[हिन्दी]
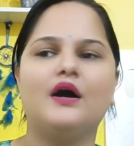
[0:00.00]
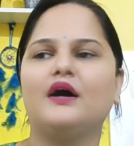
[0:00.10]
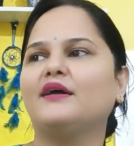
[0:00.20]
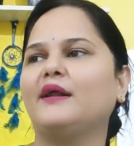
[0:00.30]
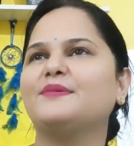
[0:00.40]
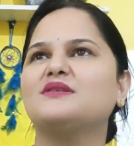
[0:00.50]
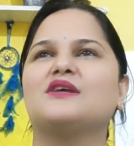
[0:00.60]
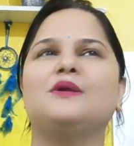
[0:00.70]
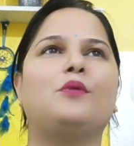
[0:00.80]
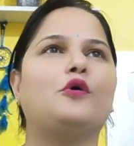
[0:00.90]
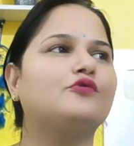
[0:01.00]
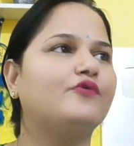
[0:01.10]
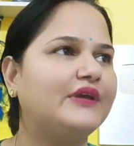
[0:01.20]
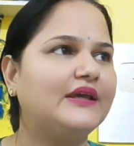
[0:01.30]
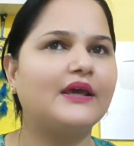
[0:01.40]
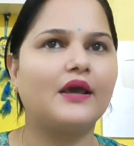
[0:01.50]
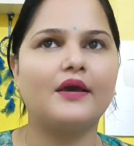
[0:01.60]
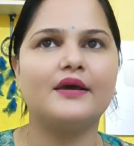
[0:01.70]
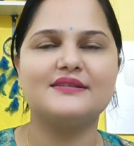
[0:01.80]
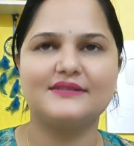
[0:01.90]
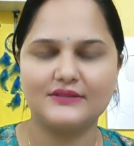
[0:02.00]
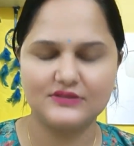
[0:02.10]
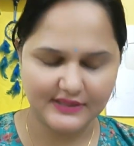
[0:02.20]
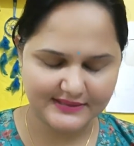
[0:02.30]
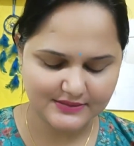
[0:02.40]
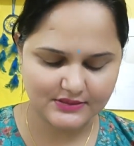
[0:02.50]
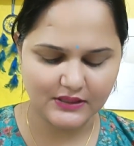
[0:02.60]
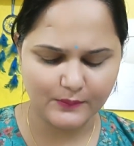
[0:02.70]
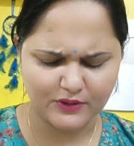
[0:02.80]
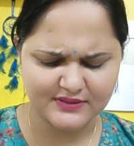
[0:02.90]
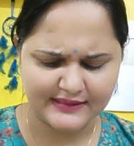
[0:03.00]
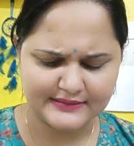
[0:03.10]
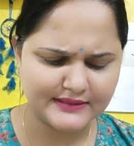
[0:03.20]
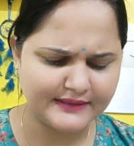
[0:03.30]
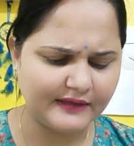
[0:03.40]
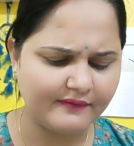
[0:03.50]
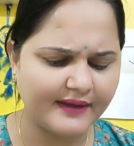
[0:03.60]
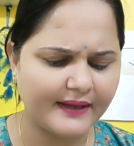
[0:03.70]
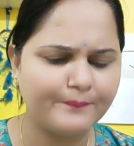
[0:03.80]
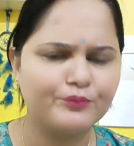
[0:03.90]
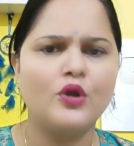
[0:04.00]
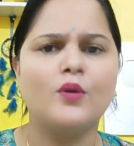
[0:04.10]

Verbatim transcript: अगर आपकी स्किन बहुत वीक है जैसे कि बहुत सेंसिटिव है